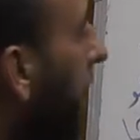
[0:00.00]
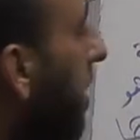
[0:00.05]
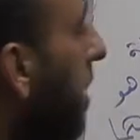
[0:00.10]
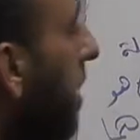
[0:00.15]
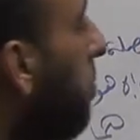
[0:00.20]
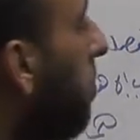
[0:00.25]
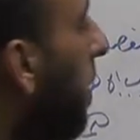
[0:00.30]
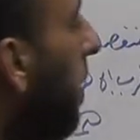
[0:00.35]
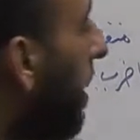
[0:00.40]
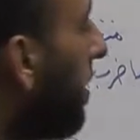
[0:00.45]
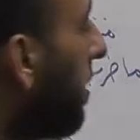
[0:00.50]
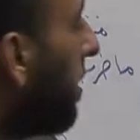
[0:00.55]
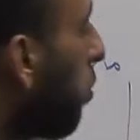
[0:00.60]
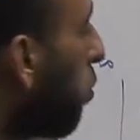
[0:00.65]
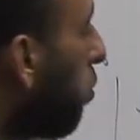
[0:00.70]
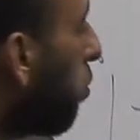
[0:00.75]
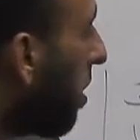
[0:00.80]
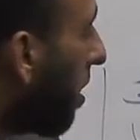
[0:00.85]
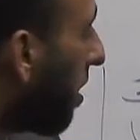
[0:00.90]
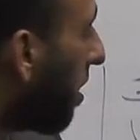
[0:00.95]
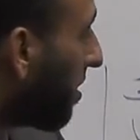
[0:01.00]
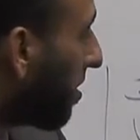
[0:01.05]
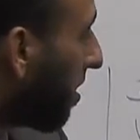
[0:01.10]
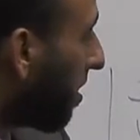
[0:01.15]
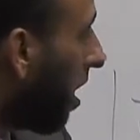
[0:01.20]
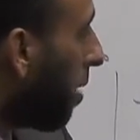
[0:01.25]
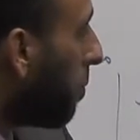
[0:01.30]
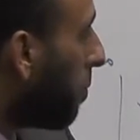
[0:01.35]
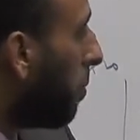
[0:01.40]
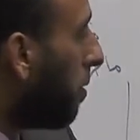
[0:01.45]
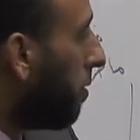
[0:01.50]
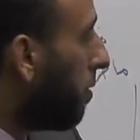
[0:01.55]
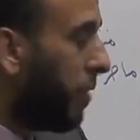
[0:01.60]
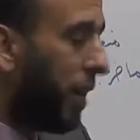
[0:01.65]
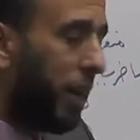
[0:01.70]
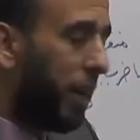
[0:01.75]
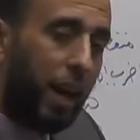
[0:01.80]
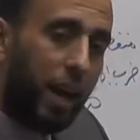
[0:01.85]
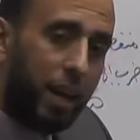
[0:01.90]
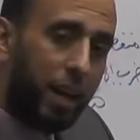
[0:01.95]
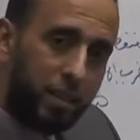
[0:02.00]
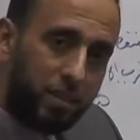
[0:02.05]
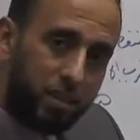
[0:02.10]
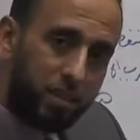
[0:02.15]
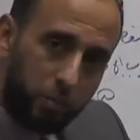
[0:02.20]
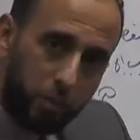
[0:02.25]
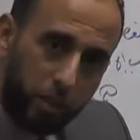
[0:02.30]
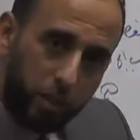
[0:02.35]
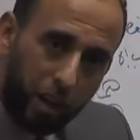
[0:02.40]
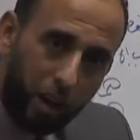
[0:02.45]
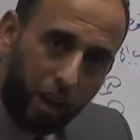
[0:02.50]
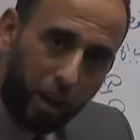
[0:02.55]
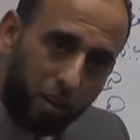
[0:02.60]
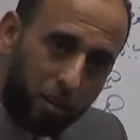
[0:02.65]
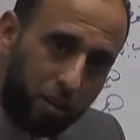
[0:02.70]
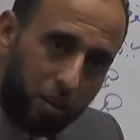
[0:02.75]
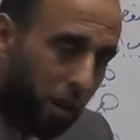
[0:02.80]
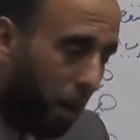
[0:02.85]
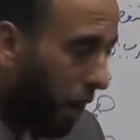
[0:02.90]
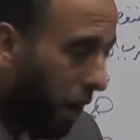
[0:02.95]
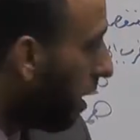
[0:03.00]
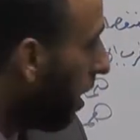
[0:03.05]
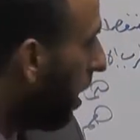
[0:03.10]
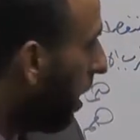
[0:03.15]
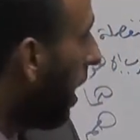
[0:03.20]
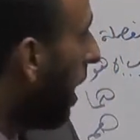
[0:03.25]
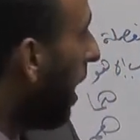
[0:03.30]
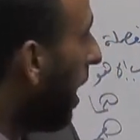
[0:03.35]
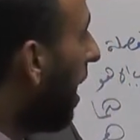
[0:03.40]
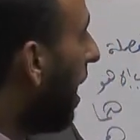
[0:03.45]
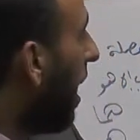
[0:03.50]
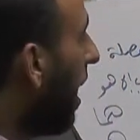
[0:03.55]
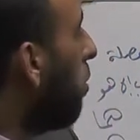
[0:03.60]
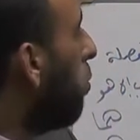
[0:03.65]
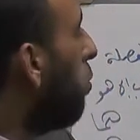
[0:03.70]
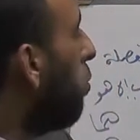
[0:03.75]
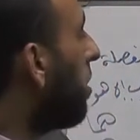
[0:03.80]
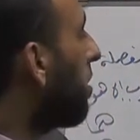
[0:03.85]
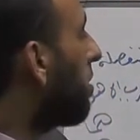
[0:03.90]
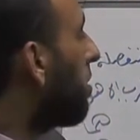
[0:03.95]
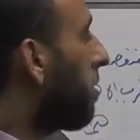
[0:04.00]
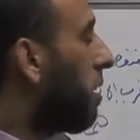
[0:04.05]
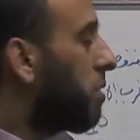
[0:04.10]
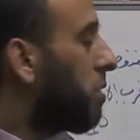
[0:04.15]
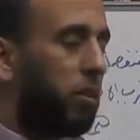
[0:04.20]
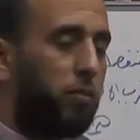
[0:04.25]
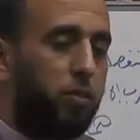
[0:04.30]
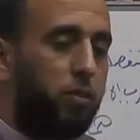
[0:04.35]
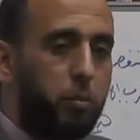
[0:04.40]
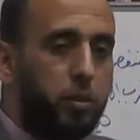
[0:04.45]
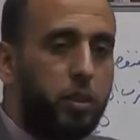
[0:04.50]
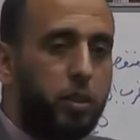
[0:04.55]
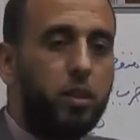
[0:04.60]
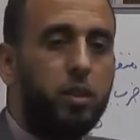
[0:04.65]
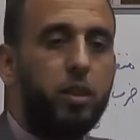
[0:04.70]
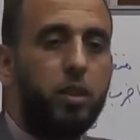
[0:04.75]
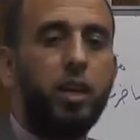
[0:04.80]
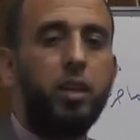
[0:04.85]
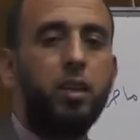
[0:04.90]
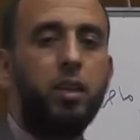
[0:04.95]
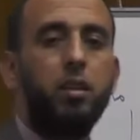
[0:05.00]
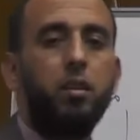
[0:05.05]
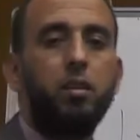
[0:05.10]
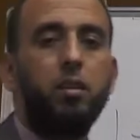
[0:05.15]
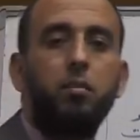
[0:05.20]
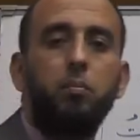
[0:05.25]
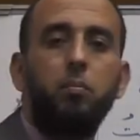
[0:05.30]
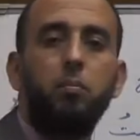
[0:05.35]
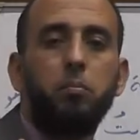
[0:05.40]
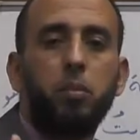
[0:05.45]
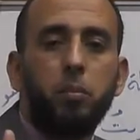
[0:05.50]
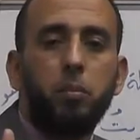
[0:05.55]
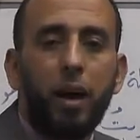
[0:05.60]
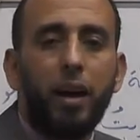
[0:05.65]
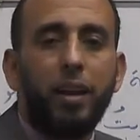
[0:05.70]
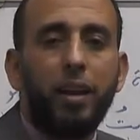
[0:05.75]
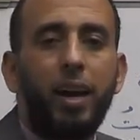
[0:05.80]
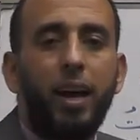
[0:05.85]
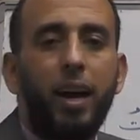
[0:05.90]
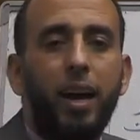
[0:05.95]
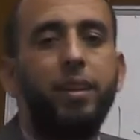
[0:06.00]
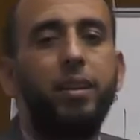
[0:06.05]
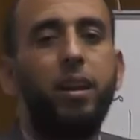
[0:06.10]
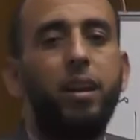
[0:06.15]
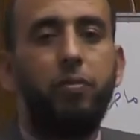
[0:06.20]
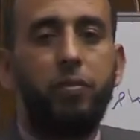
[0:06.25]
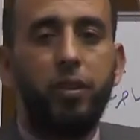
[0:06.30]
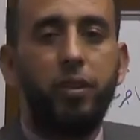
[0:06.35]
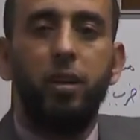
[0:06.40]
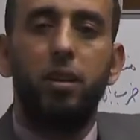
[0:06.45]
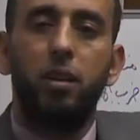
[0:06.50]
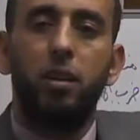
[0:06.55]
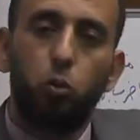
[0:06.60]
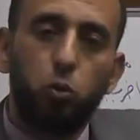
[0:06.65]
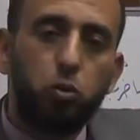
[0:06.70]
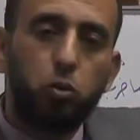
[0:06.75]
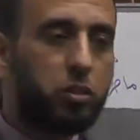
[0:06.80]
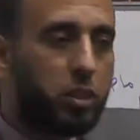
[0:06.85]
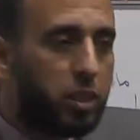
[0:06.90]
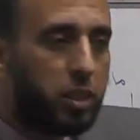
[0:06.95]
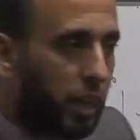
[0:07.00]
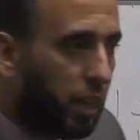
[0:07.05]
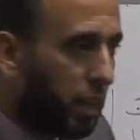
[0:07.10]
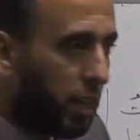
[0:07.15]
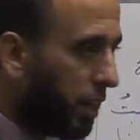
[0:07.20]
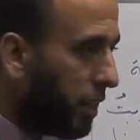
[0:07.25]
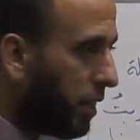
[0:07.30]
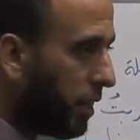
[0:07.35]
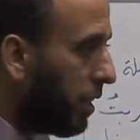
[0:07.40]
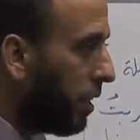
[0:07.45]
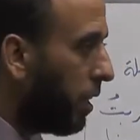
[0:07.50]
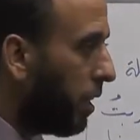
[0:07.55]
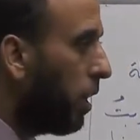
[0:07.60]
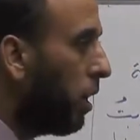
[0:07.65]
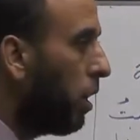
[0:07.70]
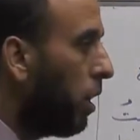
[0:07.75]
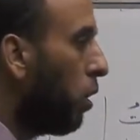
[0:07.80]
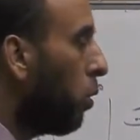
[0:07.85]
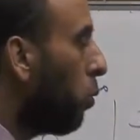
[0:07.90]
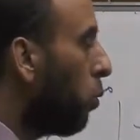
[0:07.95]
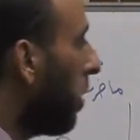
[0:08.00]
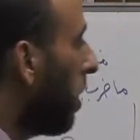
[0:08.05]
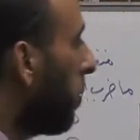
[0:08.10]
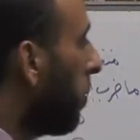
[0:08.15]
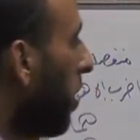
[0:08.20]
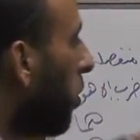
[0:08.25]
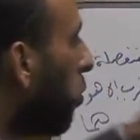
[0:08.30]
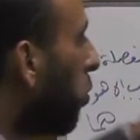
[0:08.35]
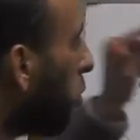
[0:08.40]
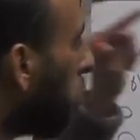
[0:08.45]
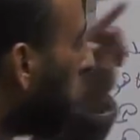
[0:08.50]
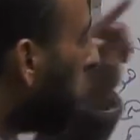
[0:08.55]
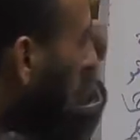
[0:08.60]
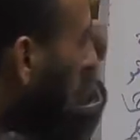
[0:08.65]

إما أن يكون قد قام بالفعل على سبيل الحقيقة أو اتصف به يعني بمعنى أن الفعل أسند إليه ولم يكن هو